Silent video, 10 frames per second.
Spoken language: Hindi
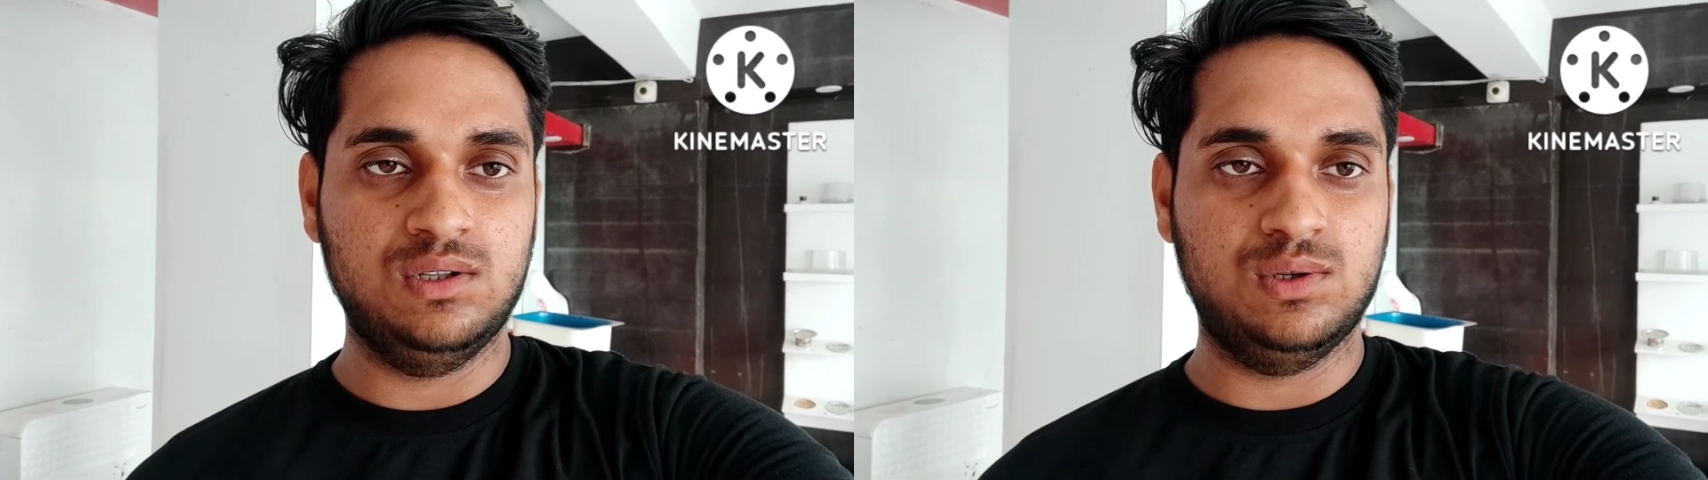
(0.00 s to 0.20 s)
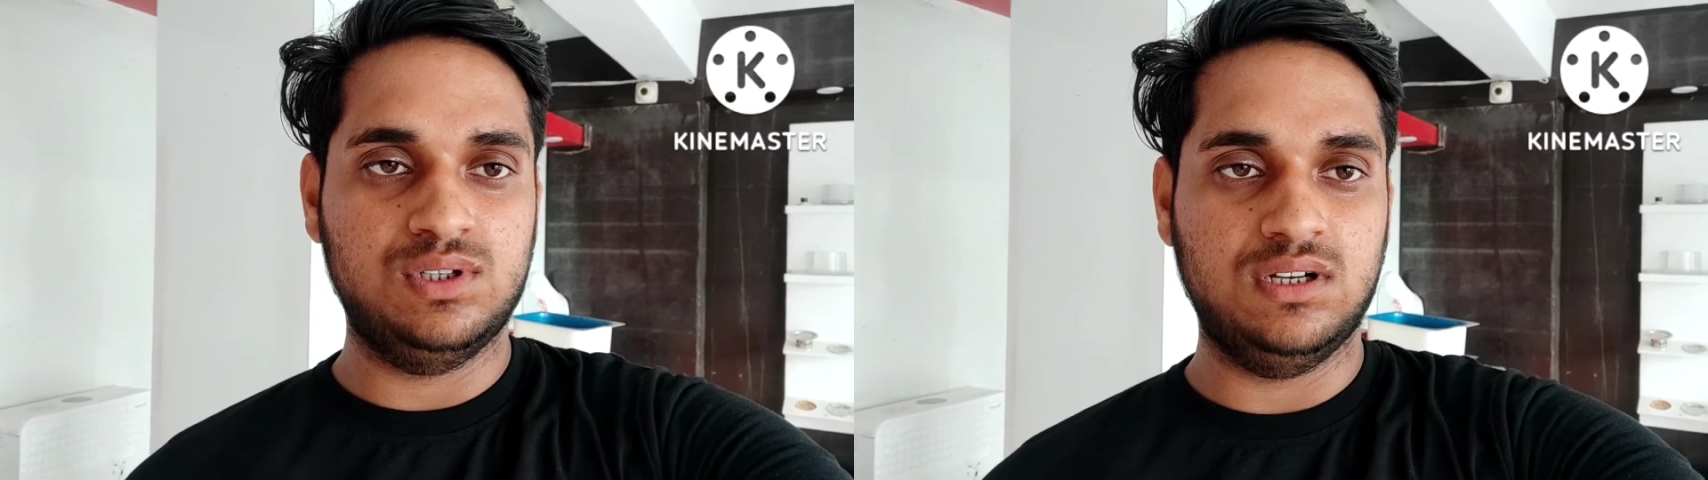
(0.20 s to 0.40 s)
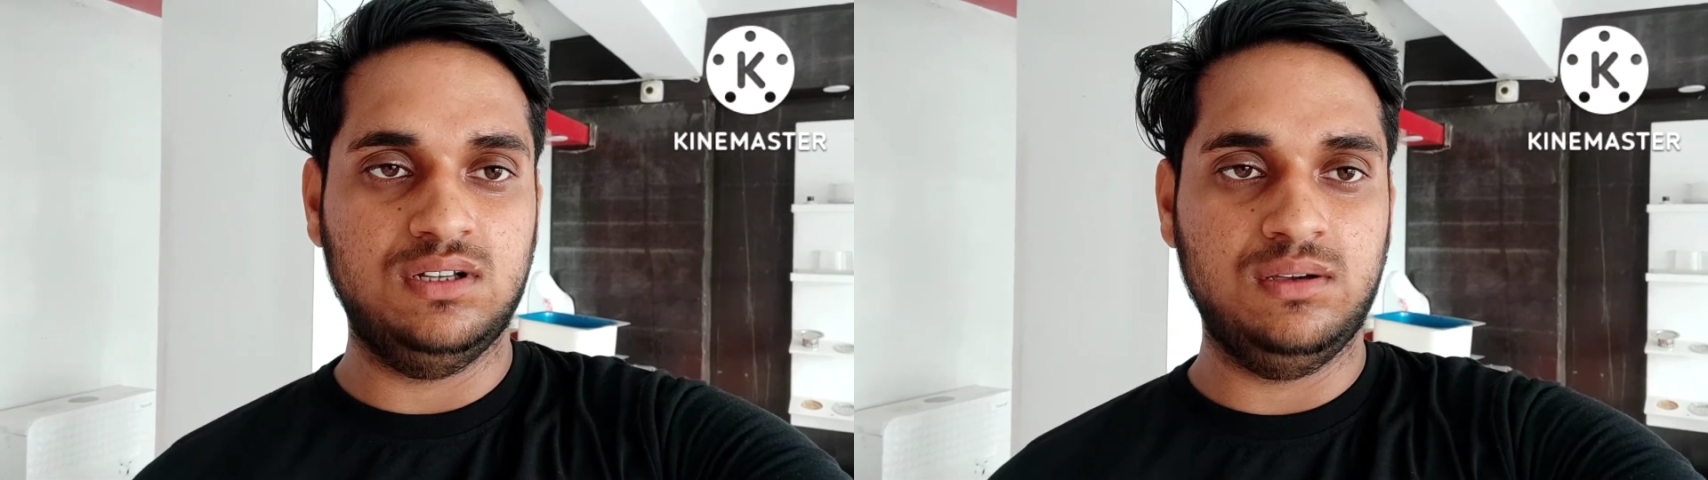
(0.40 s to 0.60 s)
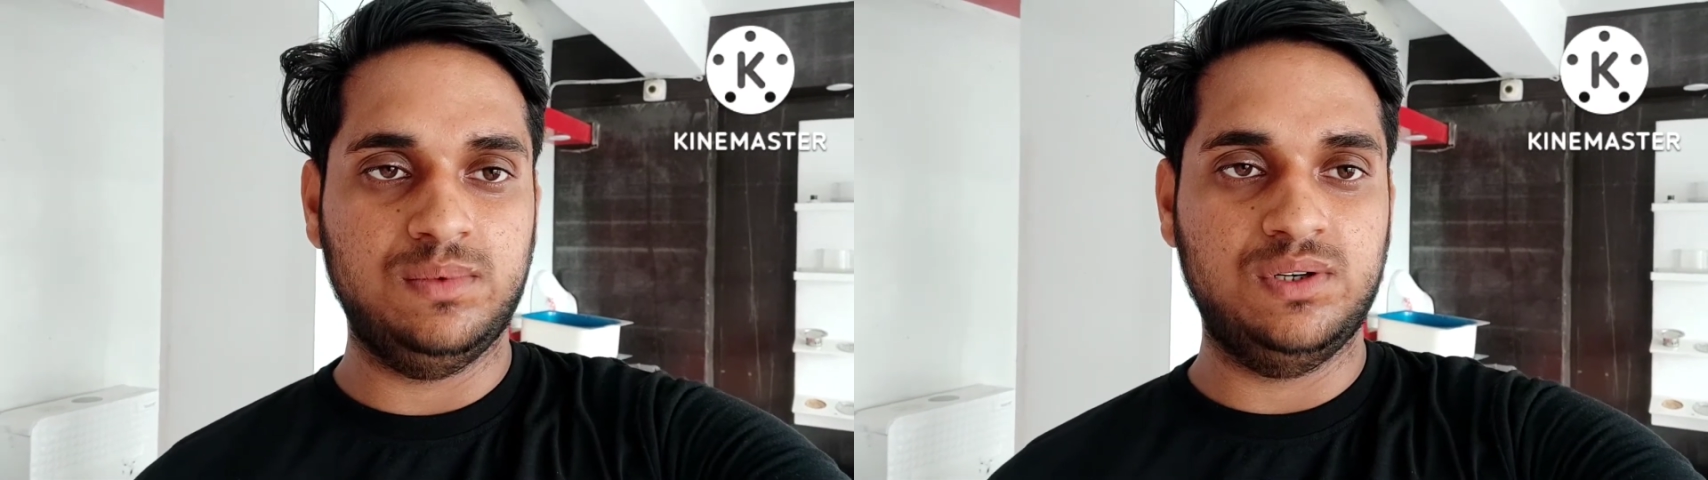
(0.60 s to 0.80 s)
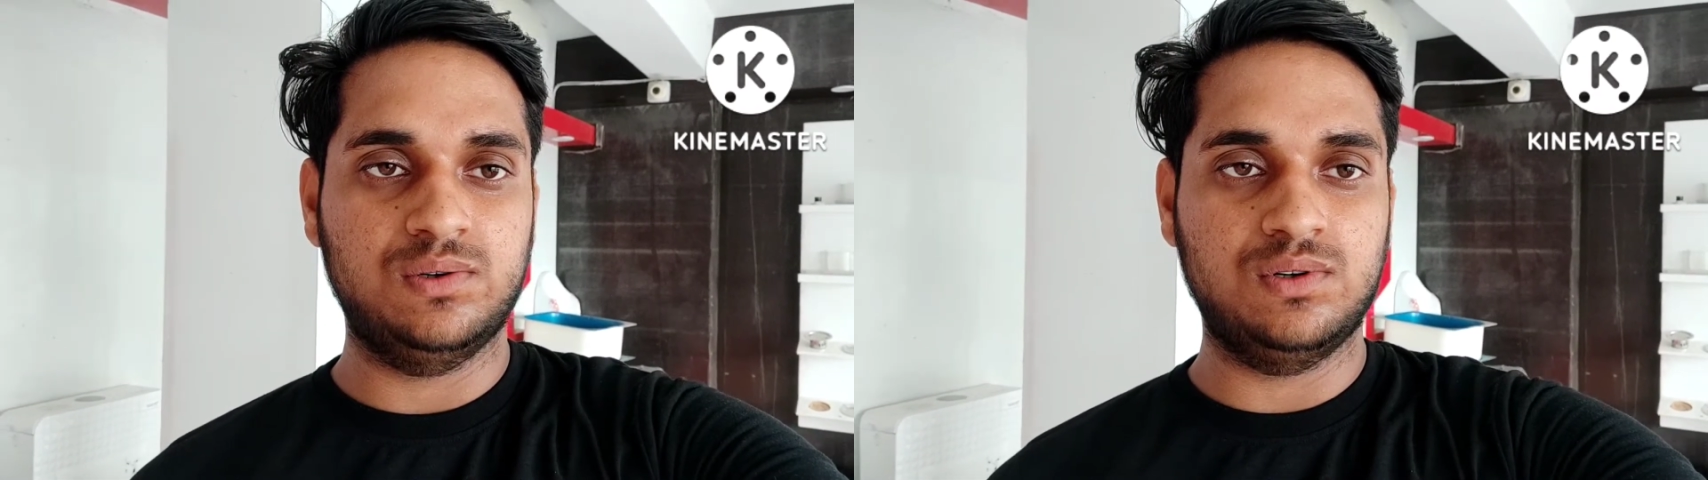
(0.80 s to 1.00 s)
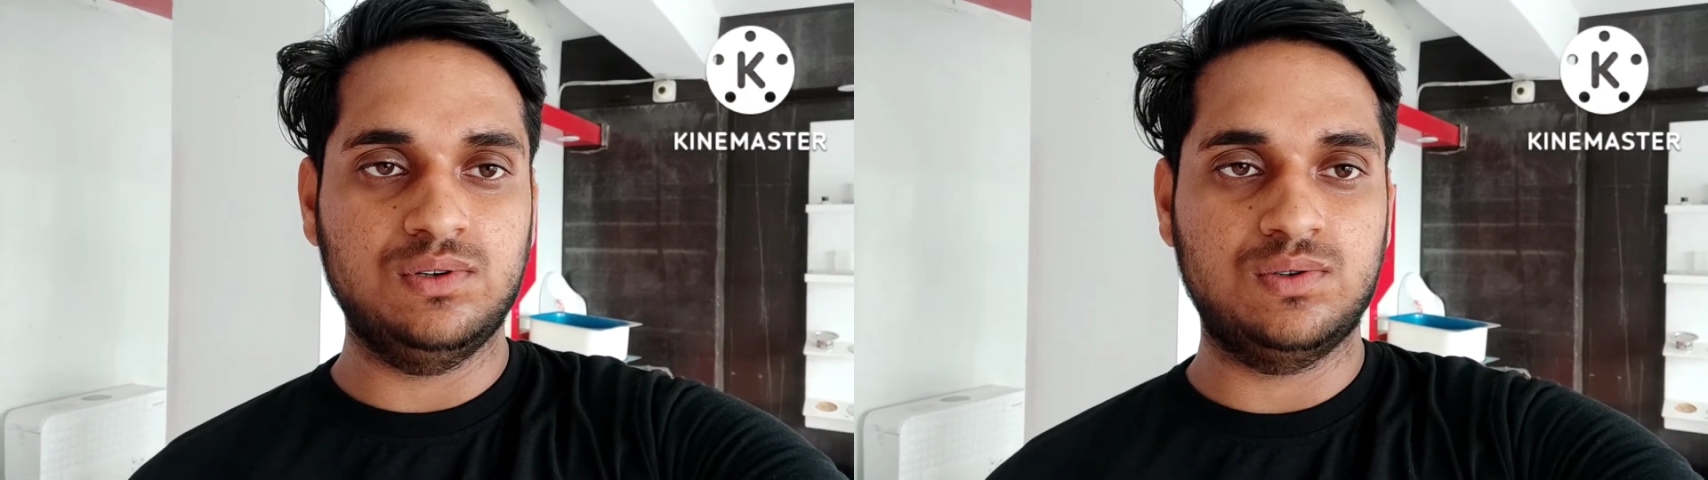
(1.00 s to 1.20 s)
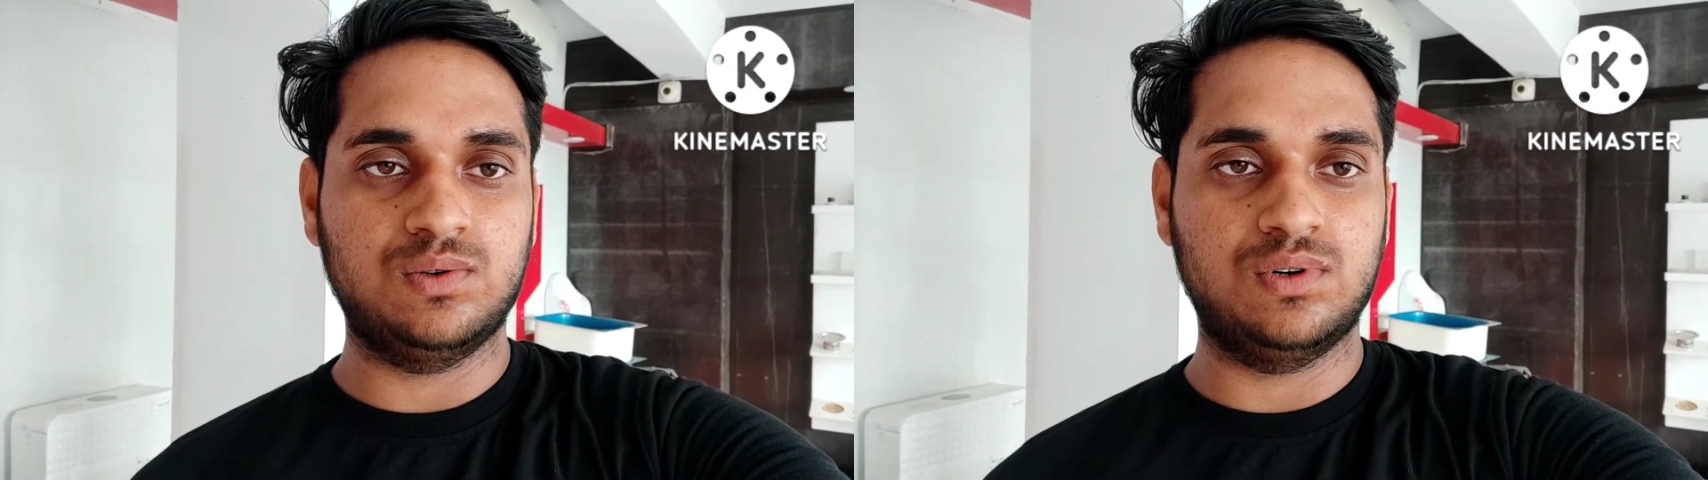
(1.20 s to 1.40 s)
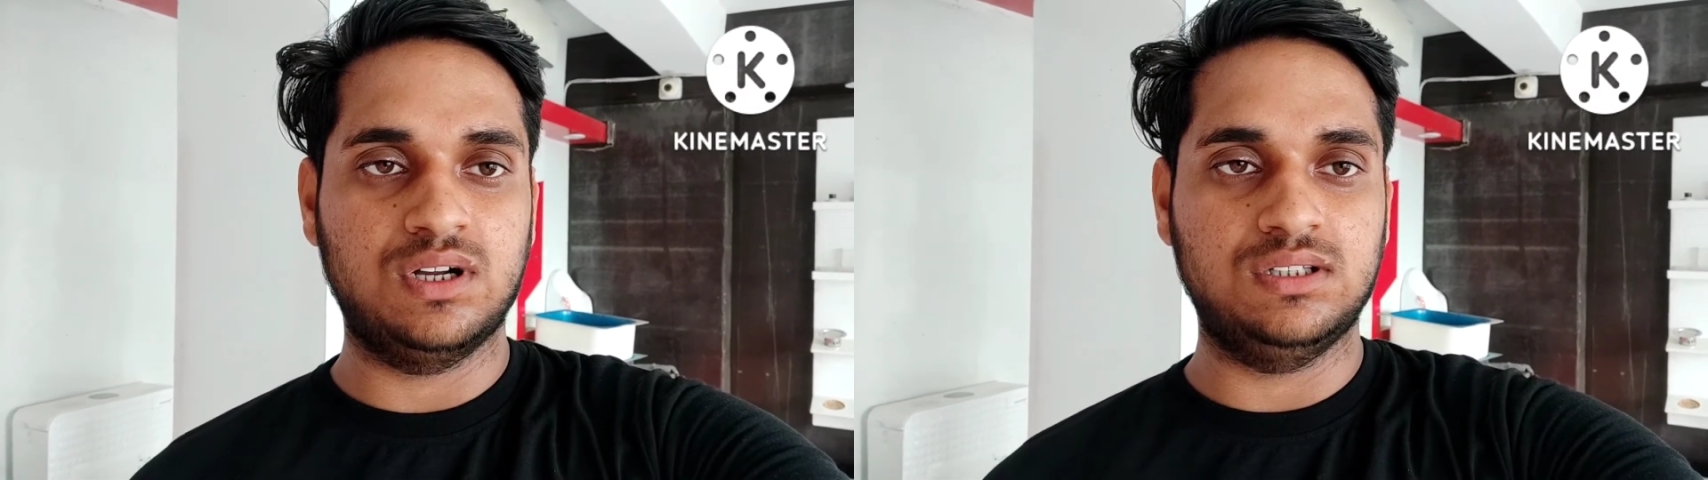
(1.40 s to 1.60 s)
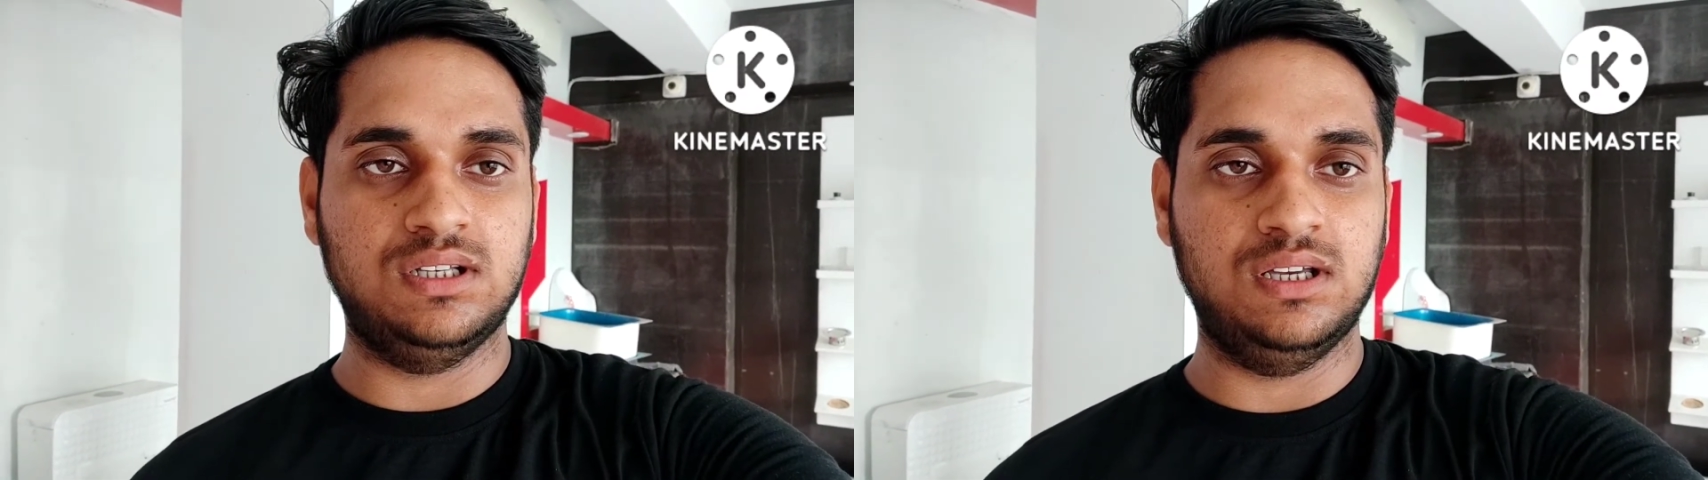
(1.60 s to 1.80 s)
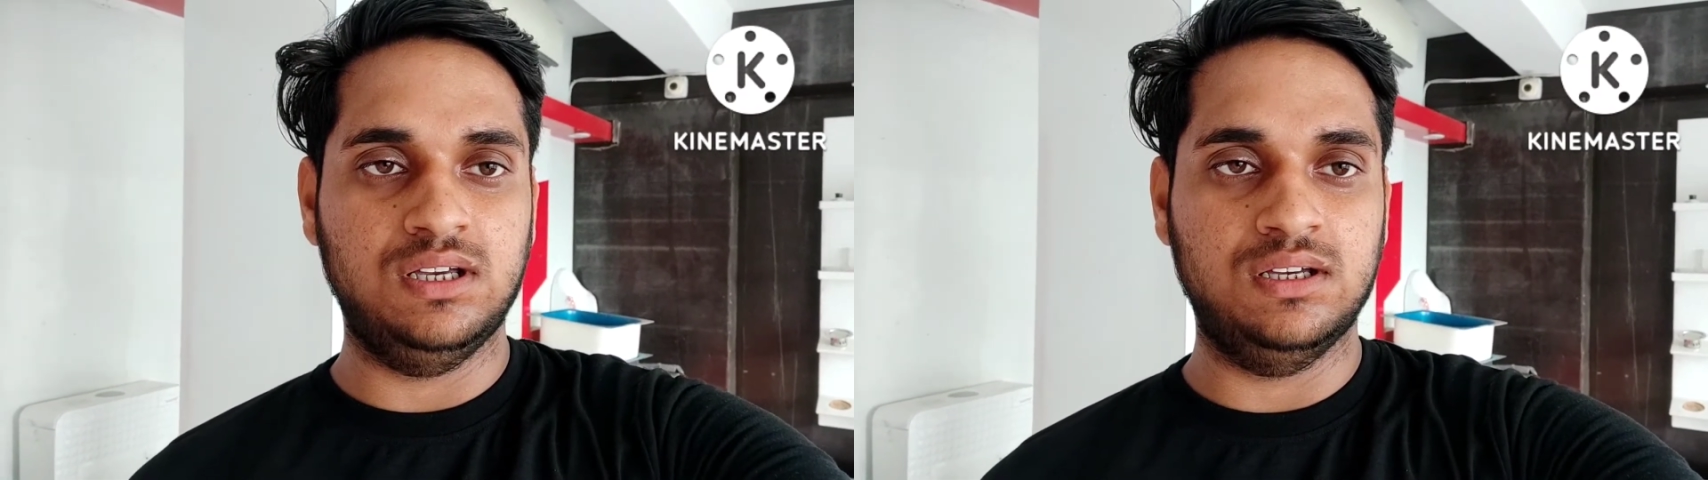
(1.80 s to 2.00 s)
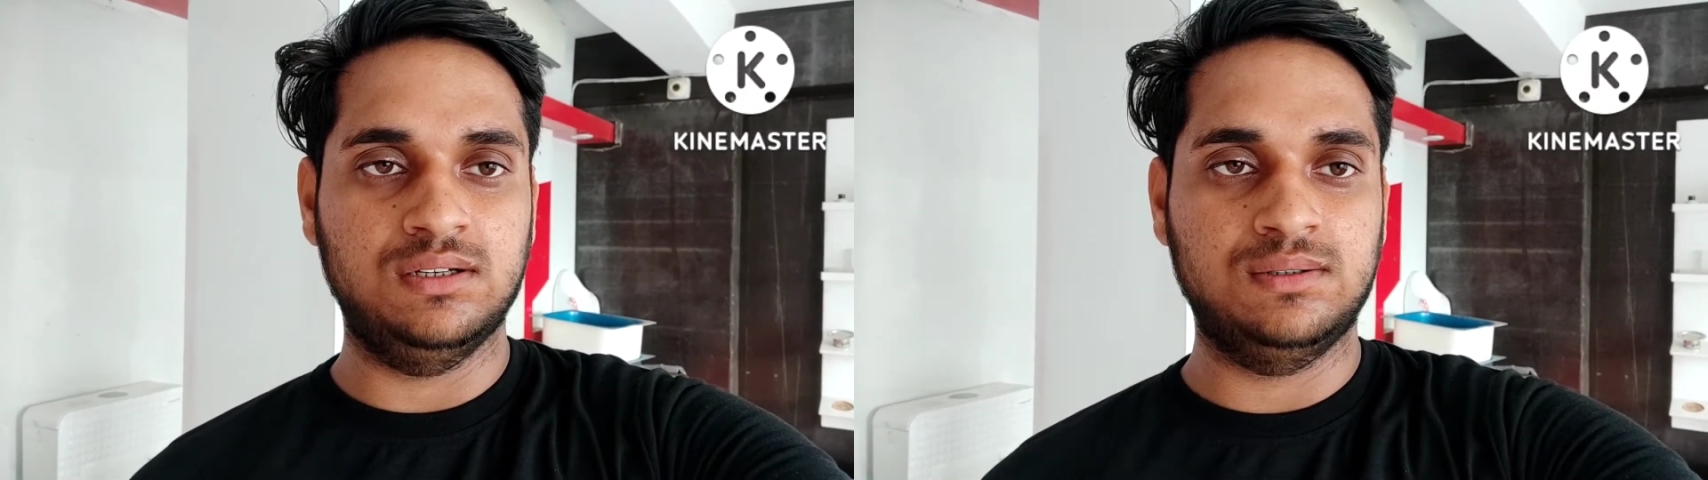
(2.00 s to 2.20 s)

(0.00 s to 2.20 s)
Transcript: तो चलिए वीडियो को शुरू करते हैं